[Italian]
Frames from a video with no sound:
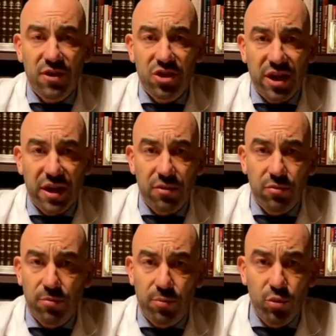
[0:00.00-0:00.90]
Ora
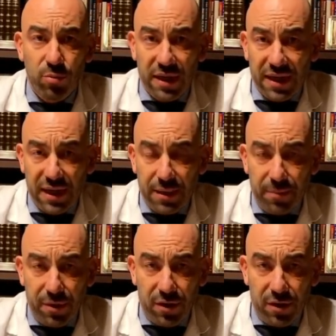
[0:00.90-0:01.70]
immaginare che quasi il